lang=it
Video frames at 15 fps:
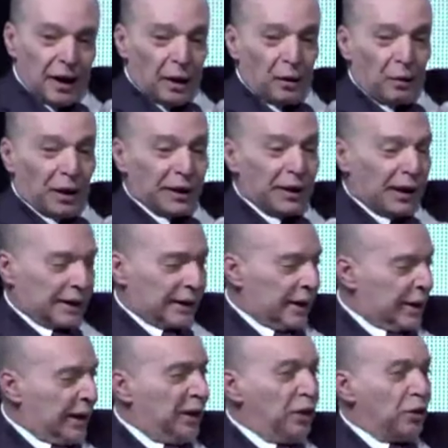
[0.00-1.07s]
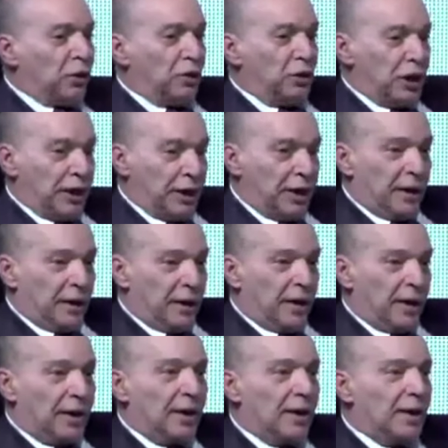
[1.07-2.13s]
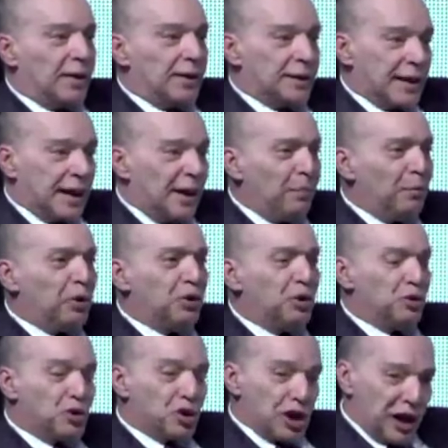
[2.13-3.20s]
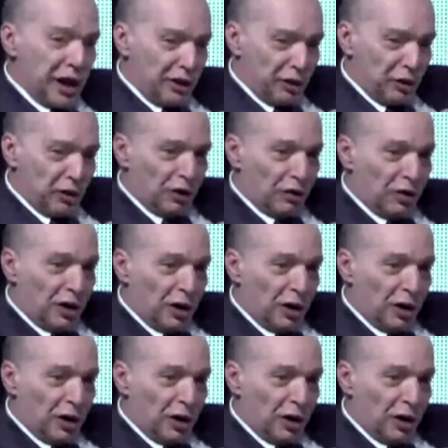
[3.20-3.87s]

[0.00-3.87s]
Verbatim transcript: Guardate che noi stiamo riuscendo